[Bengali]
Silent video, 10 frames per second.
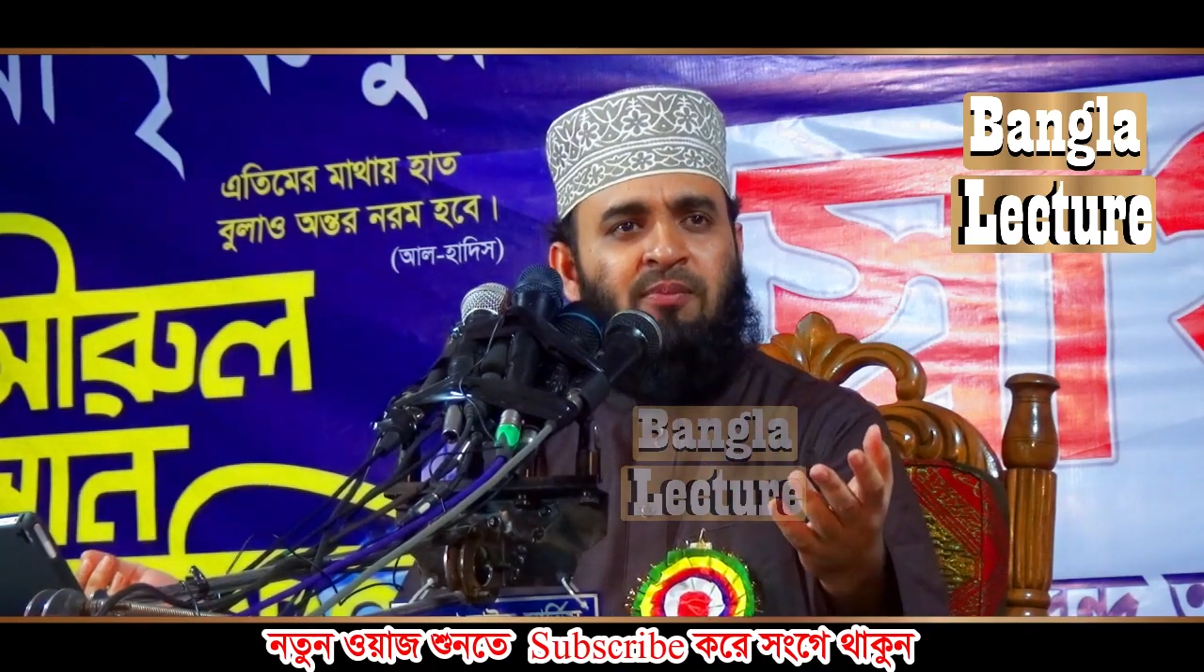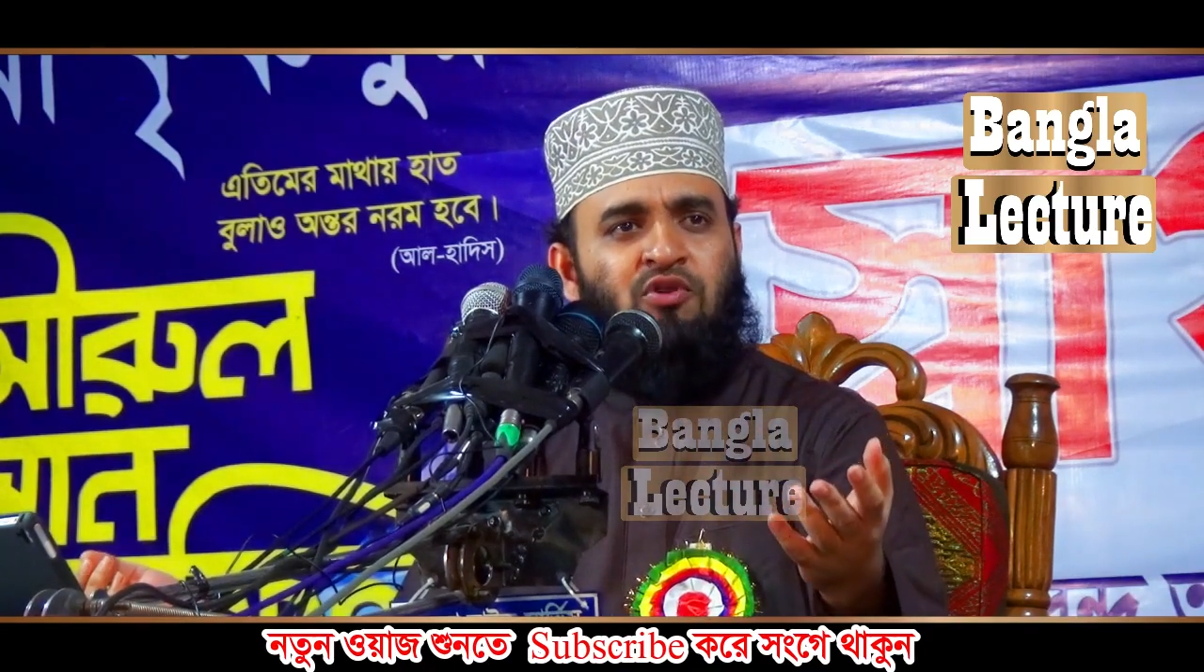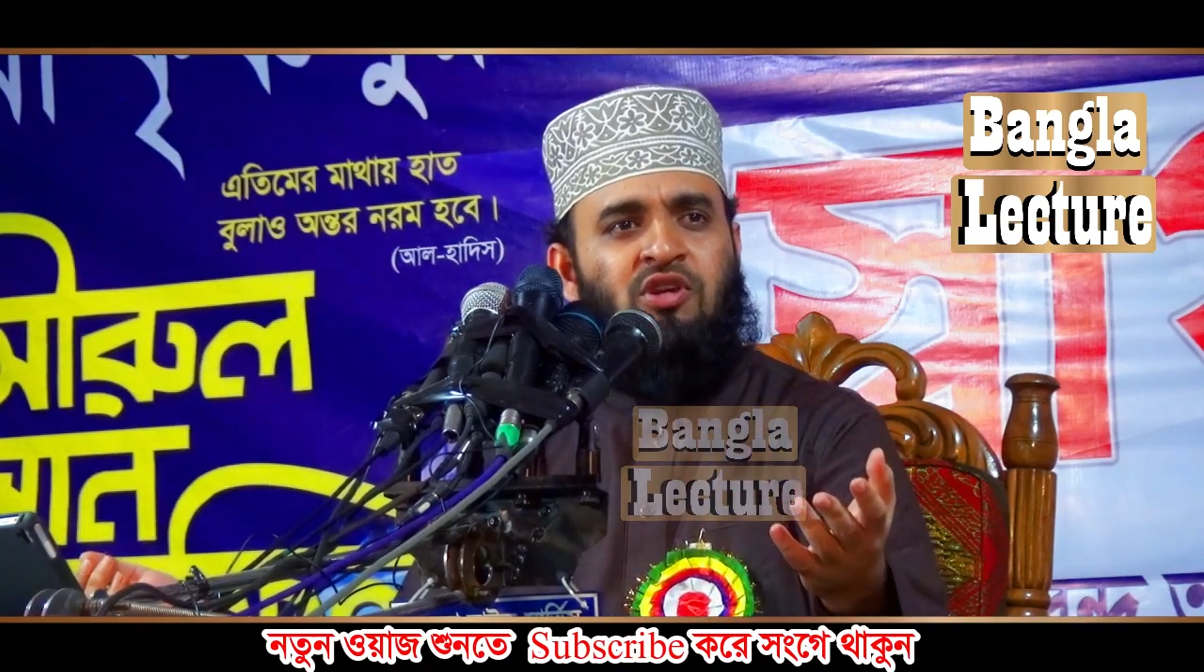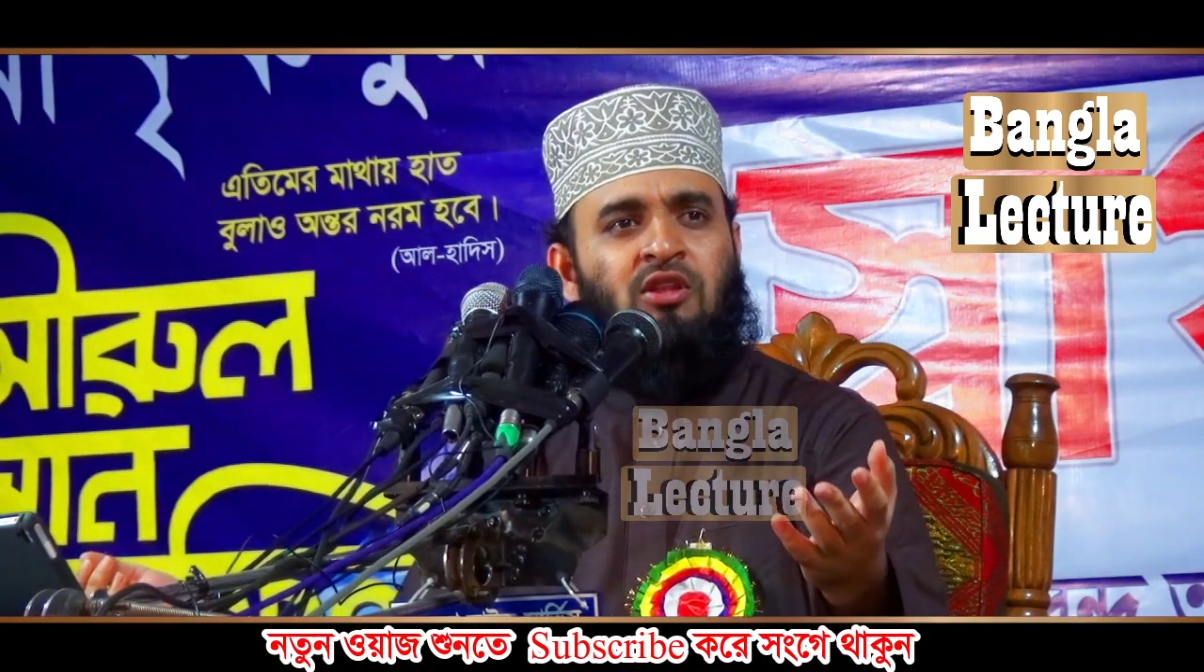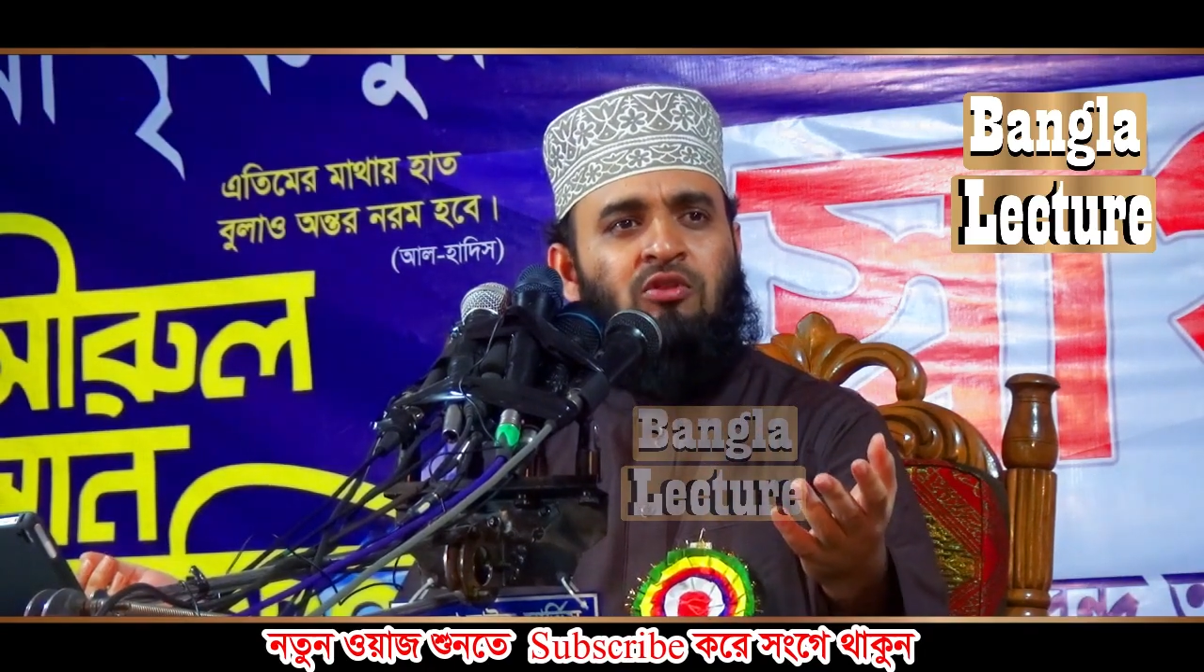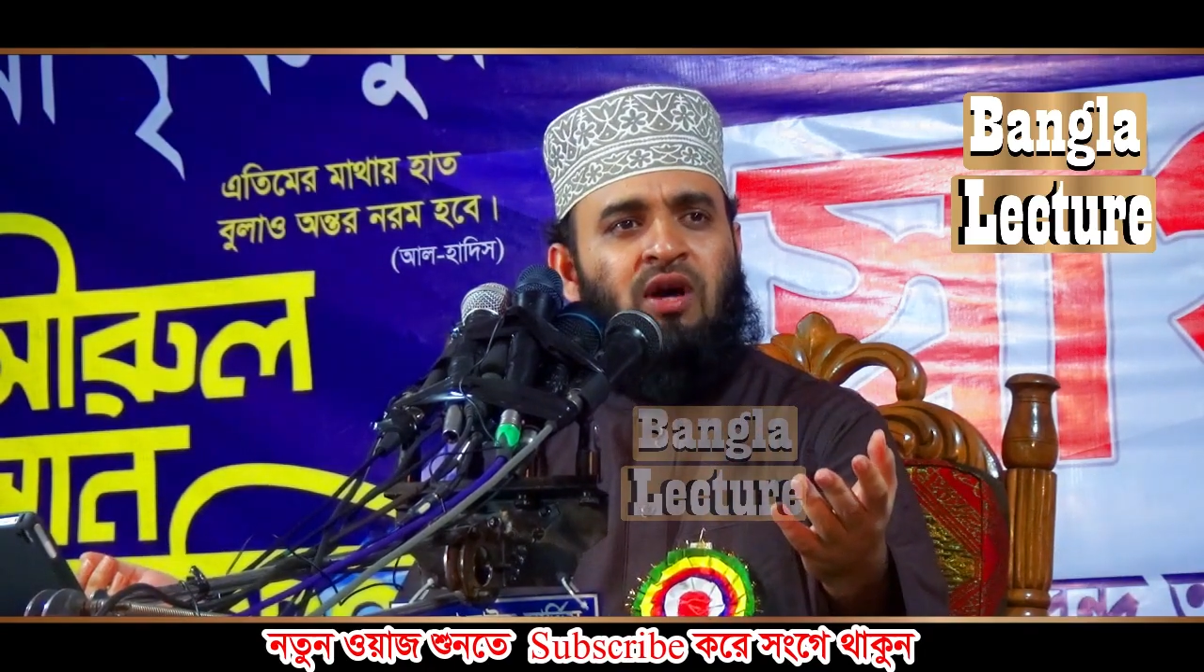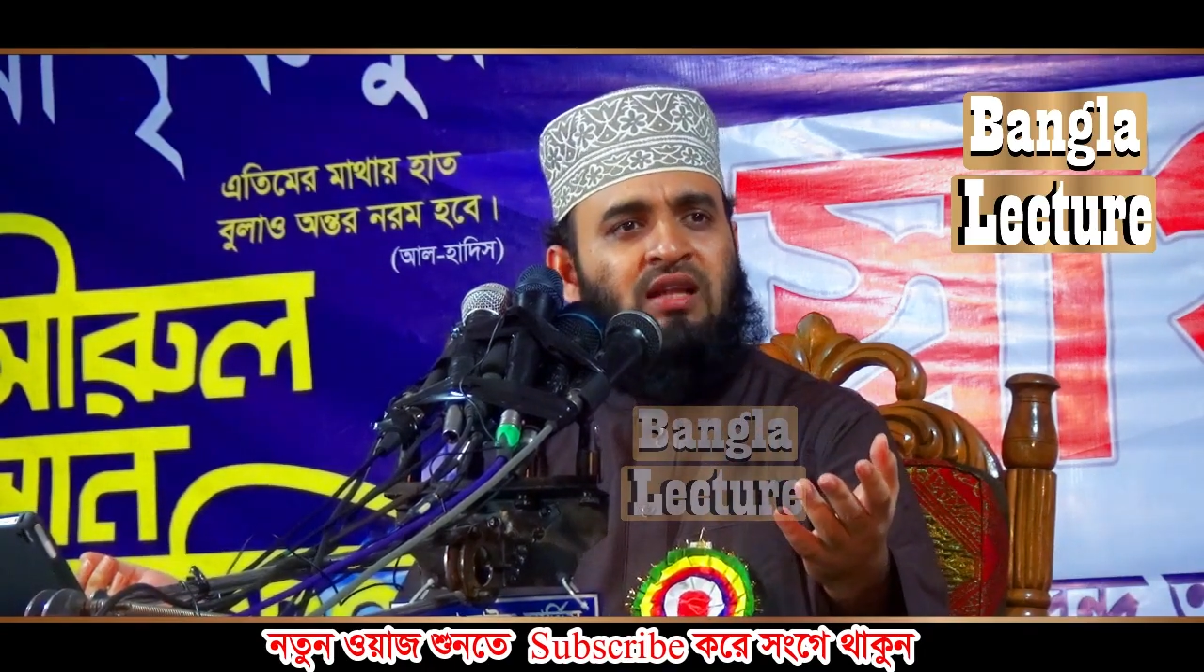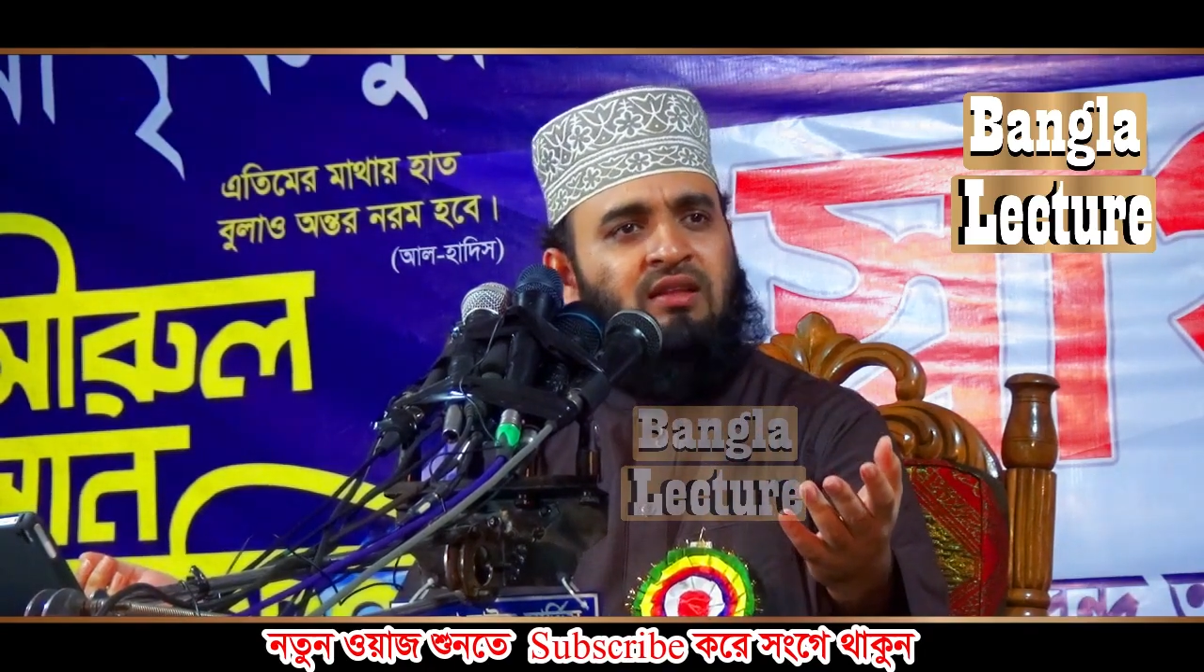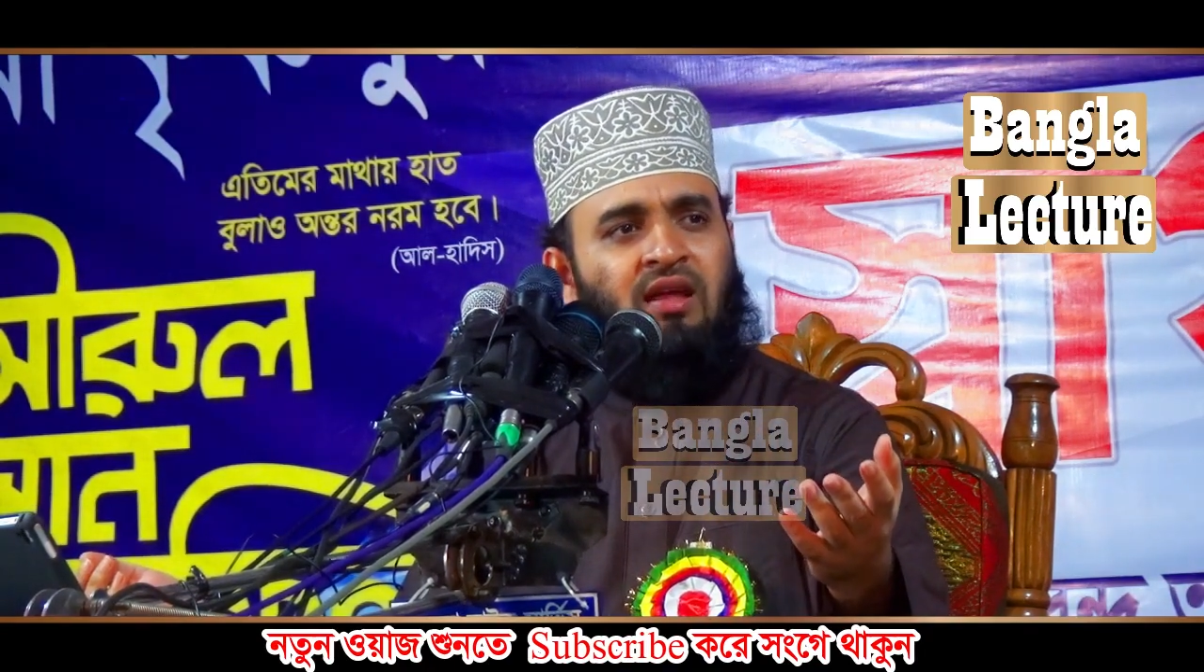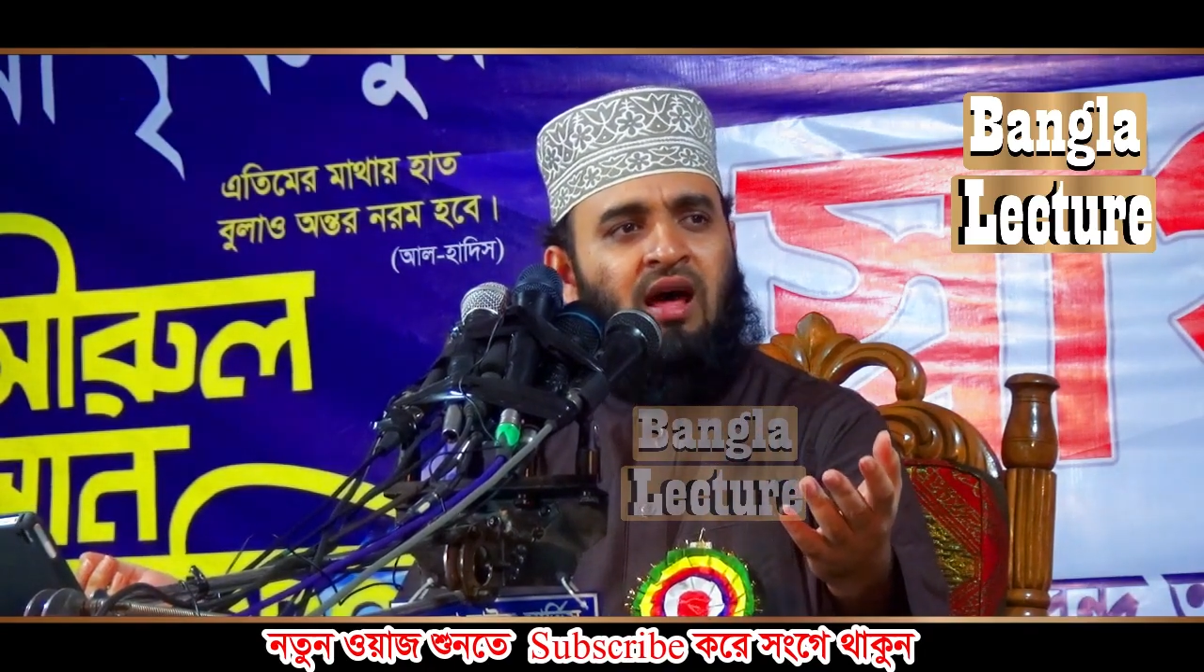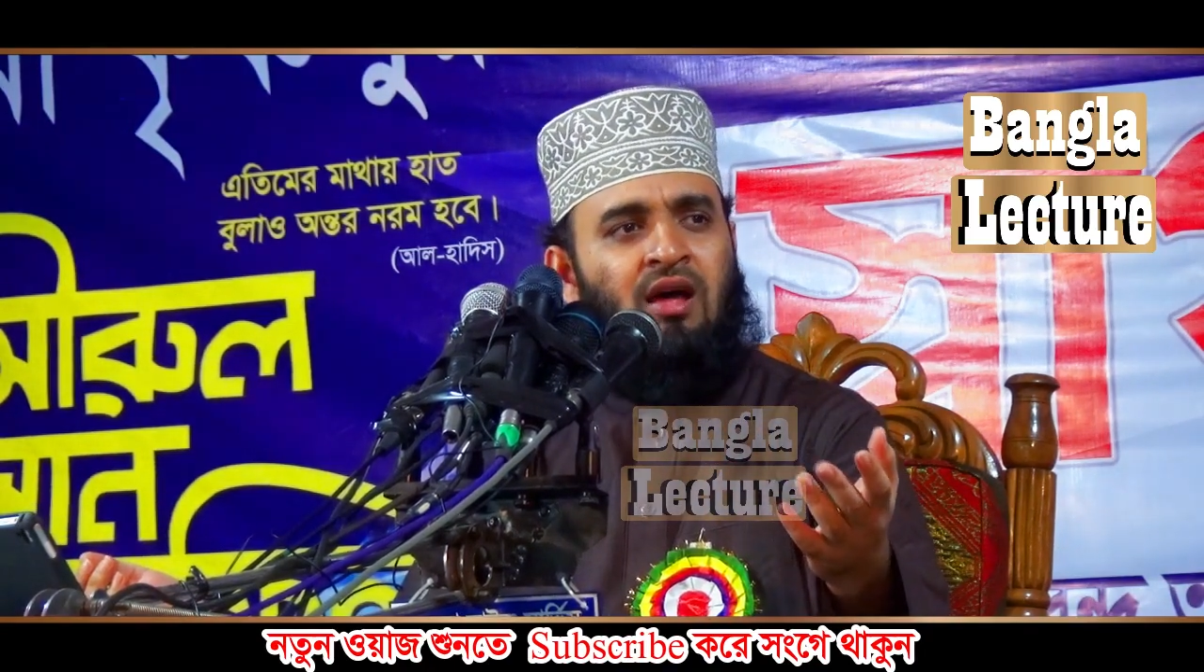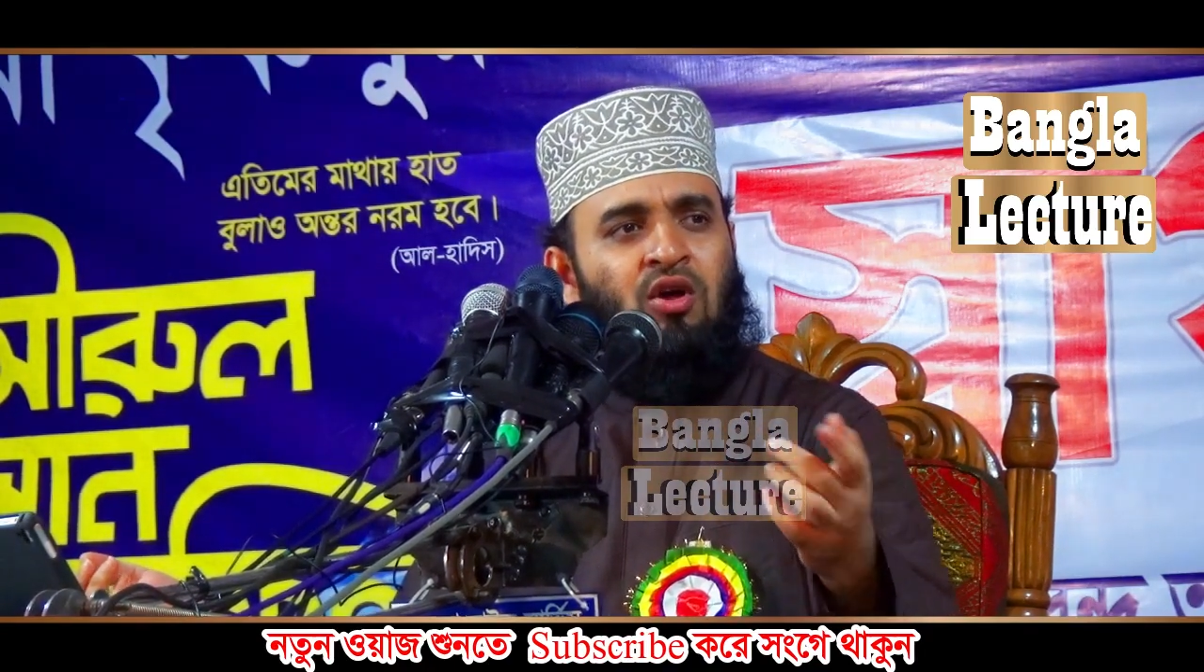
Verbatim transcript: প্রশান্ত আত্মা